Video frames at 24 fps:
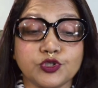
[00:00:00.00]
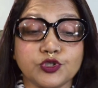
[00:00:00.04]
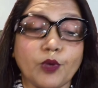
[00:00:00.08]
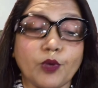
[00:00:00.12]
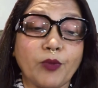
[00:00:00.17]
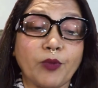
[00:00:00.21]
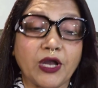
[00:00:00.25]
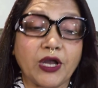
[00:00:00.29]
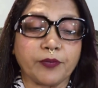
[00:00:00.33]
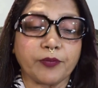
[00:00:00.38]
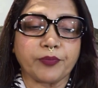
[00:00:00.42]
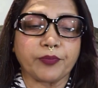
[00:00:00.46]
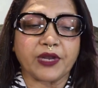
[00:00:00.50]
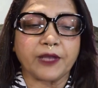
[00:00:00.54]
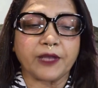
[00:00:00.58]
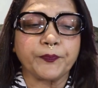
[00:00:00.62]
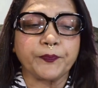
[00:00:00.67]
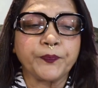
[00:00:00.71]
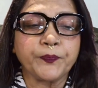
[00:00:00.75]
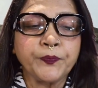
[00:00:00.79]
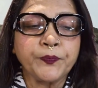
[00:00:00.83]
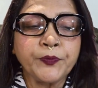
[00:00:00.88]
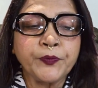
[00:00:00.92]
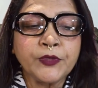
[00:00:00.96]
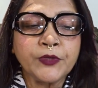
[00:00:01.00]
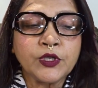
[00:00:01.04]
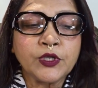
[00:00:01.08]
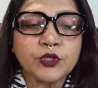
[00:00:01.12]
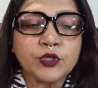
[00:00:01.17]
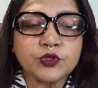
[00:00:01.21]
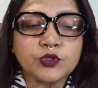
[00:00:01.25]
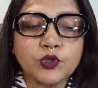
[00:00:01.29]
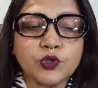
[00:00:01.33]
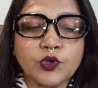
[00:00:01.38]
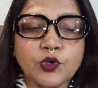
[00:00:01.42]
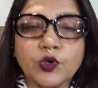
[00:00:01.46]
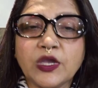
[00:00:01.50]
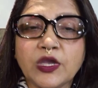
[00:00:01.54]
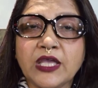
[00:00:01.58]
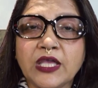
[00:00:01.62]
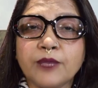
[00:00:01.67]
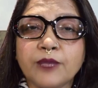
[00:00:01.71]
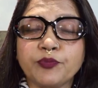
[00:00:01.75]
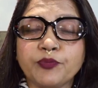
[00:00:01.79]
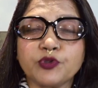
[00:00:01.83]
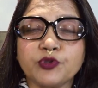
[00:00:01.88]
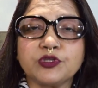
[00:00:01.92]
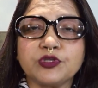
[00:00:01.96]
সমান প্রায় তো
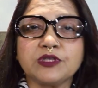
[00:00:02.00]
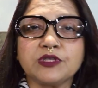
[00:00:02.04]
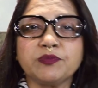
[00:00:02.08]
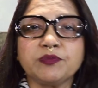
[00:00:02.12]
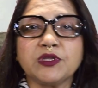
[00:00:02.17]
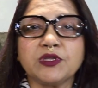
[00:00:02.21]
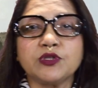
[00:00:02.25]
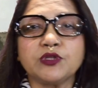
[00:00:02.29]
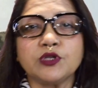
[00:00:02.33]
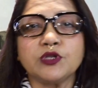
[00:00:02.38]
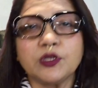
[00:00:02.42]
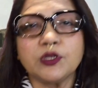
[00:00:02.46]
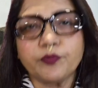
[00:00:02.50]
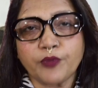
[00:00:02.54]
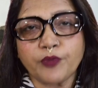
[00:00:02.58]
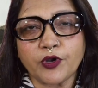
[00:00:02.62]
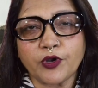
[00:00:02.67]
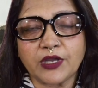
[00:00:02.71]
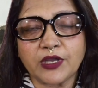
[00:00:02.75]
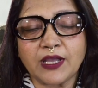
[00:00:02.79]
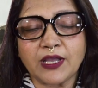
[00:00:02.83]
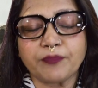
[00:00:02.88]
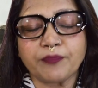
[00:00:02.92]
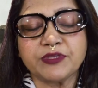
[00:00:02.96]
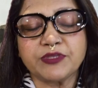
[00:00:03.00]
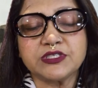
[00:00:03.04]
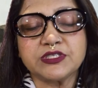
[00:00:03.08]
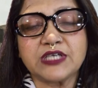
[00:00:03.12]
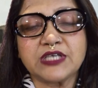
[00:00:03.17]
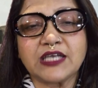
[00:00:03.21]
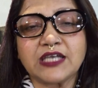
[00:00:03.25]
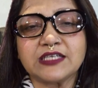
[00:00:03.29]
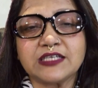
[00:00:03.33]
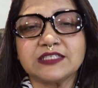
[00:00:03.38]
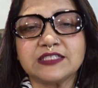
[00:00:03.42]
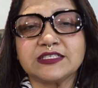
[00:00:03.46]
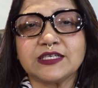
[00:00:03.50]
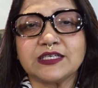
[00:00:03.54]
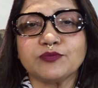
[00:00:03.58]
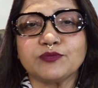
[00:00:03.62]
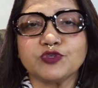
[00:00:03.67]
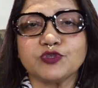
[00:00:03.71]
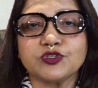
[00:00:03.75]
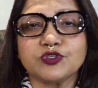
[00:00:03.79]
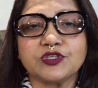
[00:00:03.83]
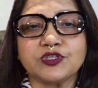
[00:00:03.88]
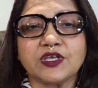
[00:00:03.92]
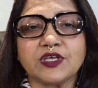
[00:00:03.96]
এই প্রতিবেদনের পরে আপনি জানেন যে এর
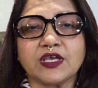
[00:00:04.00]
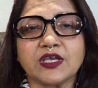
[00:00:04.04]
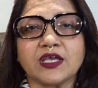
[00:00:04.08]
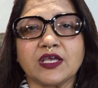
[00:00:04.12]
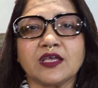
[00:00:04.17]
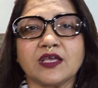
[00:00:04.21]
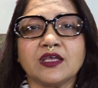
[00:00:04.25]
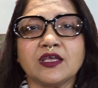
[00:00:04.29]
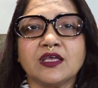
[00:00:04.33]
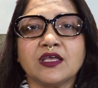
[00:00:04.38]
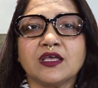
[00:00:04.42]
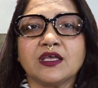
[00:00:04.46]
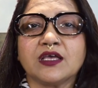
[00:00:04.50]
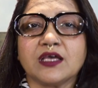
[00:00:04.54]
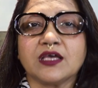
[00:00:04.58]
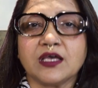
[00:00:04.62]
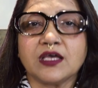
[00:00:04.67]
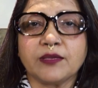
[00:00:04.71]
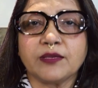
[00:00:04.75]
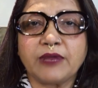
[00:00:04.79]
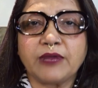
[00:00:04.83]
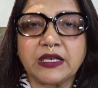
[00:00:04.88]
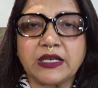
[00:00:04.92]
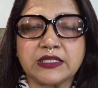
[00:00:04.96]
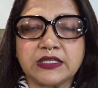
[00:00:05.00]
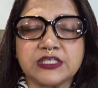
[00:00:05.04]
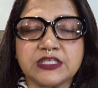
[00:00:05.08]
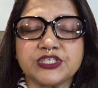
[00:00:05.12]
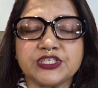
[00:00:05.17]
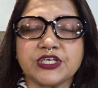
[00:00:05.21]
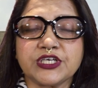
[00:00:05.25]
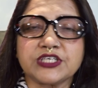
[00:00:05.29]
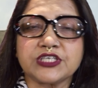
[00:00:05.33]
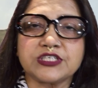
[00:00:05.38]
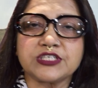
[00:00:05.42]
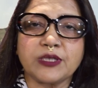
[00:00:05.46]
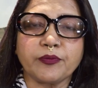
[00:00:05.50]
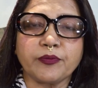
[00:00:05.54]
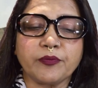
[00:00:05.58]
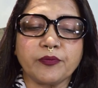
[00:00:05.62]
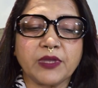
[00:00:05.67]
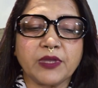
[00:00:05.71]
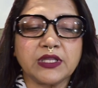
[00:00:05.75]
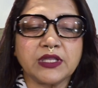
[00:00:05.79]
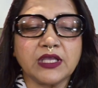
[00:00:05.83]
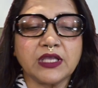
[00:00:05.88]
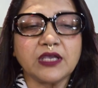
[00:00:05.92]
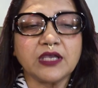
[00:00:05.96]
মধ্যে বাংলাদেশে এক
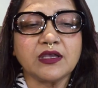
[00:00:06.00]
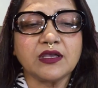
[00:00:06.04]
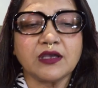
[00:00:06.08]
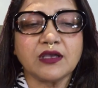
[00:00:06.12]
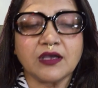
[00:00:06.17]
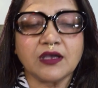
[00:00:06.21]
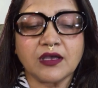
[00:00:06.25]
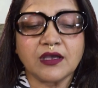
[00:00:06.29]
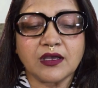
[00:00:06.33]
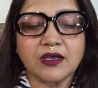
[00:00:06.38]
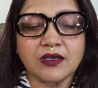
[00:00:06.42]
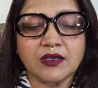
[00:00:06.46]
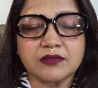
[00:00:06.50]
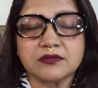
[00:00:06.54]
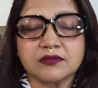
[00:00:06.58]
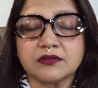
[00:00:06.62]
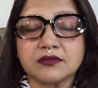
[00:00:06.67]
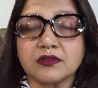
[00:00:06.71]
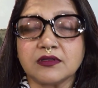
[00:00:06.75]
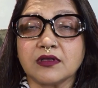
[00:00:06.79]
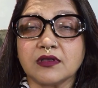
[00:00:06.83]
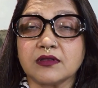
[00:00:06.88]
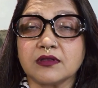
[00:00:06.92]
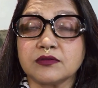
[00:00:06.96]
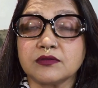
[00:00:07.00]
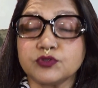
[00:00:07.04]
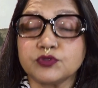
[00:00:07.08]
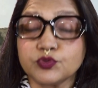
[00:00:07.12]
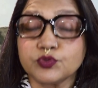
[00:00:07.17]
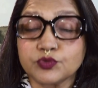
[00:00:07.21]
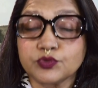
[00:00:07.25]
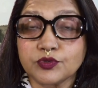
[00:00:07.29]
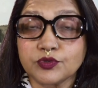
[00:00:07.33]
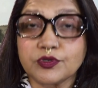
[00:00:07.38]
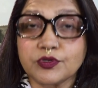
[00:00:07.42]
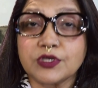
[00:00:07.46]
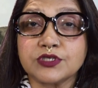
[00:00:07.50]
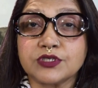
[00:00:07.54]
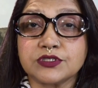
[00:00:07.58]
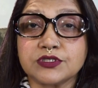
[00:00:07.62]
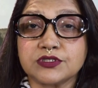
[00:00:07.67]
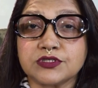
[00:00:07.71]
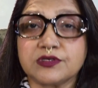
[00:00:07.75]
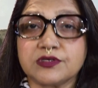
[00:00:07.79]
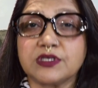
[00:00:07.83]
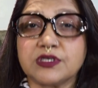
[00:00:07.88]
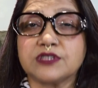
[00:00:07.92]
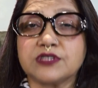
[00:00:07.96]
সাংবাদিক
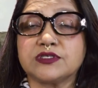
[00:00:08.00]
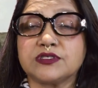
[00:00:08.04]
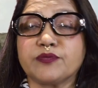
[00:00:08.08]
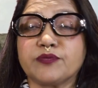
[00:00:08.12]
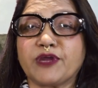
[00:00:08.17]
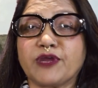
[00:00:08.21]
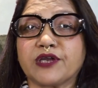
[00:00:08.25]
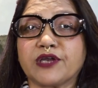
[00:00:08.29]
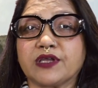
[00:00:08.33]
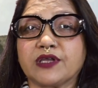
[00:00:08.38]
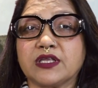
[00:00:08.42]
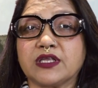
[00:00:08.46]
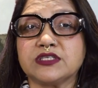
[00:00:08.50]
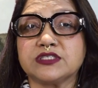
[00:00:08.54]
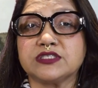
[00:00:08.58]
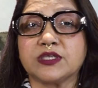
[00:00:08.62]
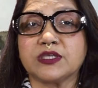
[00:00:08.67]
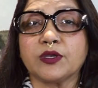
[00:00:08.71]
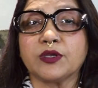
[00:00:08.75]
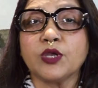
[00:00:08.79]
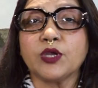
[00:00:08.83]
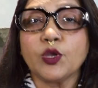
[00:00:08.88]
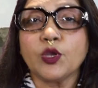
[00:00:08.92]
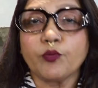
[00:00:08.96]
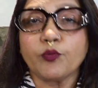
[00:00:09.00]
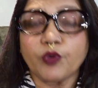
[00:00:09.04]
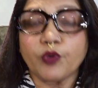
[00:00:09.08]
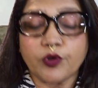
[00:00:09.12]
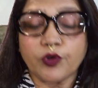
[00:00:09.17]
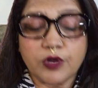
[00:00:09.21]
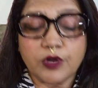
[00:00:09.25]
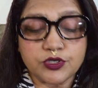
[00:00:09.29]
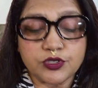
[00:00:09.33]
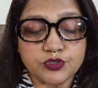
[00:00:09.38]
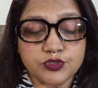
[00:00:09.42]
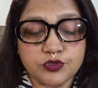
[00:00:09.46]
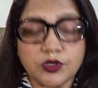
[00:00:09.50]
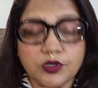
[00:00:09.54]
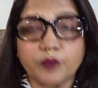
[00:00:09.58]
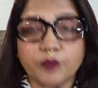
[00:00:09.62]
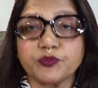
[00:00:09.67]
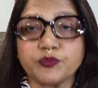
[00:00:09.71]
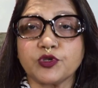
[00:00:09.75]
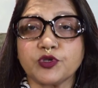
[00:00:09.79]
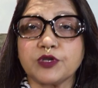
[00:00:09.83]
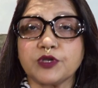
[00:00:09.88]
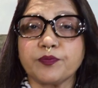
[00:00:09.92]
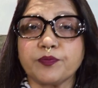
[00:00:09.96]
যুক্তরাষ্ট্রের যে মার্কিন যে পররাষ্ট্র
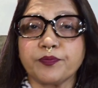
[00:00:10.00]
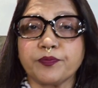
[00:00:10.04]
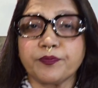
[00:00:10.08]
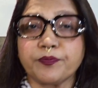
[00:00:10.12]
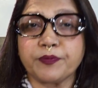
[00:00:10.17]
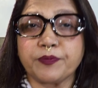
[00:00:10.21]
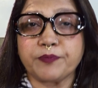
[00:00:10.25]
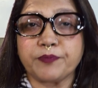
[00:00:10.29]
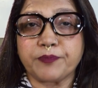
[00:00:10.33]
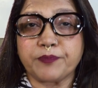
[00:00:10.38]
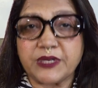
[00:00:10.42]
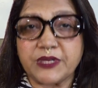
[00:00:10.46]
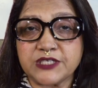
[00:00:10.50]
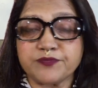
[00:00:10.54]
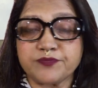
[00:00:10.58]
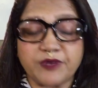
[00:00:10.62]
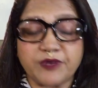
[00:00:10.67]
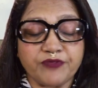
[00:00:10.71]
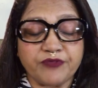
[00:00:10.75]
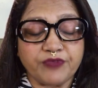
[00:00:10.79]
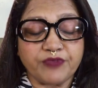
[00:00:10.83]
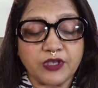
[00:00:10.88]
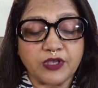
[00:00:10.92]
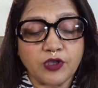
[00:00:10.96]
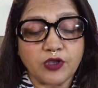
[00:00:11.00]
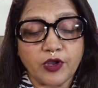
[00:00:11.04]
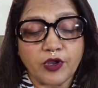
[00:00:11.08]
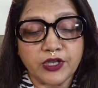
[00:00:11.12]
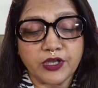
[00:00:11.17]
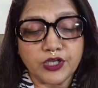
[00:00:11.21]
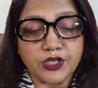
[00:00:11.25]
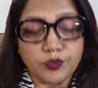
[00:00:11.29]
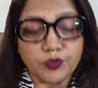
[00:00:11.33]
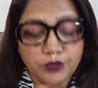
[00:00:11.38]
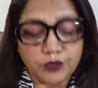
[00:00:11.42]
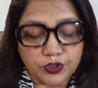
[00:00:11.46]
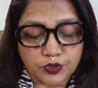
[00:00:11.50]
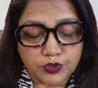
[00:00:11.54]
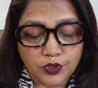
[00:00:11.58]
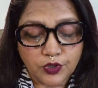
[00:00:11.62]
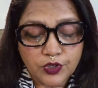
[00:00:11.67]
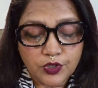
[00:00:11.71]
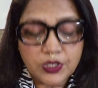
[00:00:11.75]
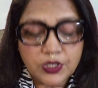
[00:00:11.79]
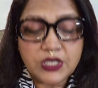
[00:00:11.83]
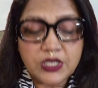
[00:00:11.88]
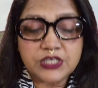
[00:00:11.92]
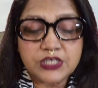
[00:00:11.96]
দপ্তরের প্রেস ব্রিফিং হয় নিয়মিত
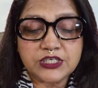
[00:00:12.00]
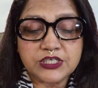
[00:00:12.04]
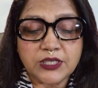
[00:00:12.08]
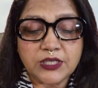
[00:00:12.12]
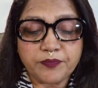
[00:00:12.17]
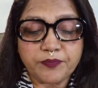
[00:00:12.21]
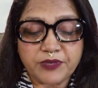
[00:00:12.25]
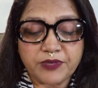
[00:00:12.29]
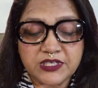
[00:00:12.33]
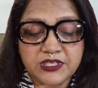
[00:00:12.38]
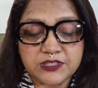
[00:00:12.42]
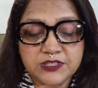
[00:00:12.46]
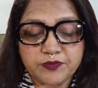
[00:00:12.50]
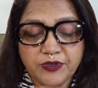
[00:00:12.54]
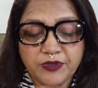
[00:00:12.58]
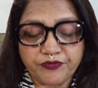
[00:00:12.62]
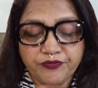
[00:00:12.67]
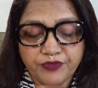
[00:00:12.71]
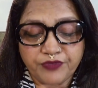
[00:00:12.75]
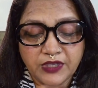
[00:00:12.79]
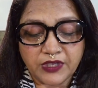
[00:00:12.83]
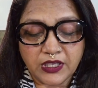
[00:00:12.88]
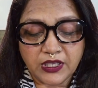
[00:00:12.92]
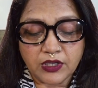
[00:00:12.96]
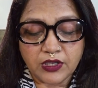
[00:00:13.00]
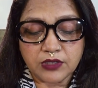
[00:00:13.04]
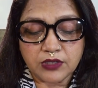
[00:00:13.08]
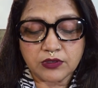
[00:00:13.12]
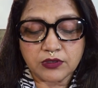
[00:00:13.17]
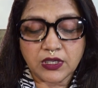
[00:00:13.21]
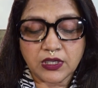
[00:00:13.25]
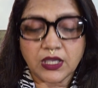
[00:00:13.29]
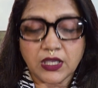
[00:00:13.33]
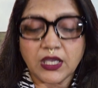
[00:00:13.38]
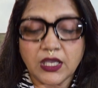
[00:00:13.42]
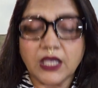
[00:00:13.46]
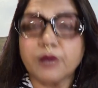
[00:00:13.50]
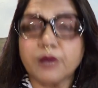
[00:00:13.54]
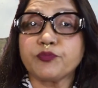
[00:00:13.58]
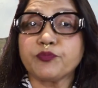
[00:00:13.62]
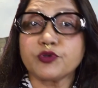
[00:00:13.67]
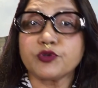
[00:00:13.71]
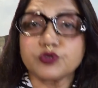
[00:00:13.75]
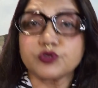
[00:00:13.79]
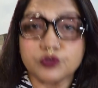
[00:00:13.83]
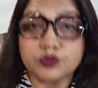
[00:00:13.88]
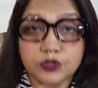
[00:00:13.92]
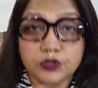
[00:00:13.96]
সেই প্রেস ব্রিফিং এ এই
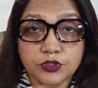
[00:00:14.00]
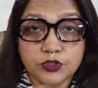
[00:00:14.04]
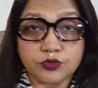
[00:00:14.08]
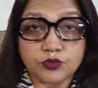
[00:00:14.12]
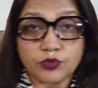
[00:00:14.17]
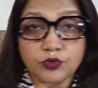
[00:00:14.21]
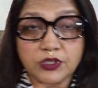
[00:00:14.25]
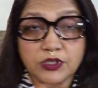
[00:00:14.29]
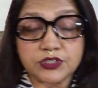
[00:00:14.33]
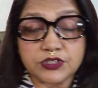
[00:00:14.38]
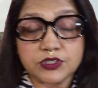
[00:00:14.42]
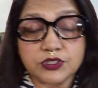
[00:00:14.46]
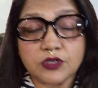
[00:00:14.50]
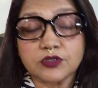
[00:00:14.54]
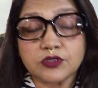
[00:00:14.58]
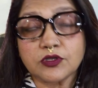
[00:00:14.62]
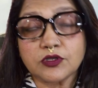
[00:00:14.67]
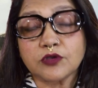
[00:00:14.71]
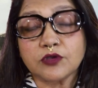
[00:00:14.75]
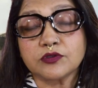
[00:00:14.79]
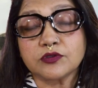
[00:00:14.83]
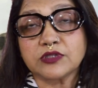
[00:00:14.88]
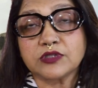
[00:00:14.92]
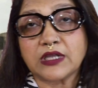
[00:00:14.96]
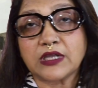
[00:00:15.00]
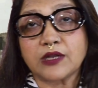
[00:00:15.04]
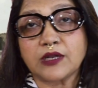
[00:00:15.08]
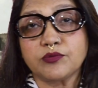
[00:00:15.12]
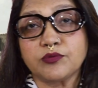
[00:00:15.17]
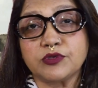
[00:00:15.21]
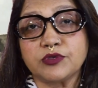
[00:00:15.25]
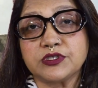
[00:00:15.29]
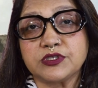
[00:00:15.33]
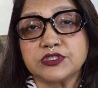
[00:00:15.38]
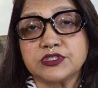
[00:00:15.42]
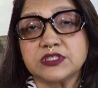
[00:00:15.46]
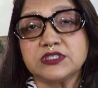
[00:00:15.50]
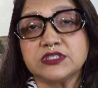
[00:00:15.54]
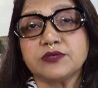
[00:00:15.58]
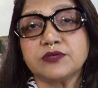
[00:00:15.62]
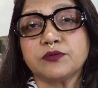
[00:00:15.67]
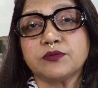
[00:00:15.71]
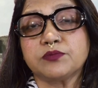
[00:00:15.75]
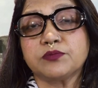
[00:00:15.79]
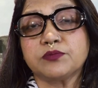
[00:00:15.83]
প্রশ্নটি তুলেছিল তখন তারা বলেছে যে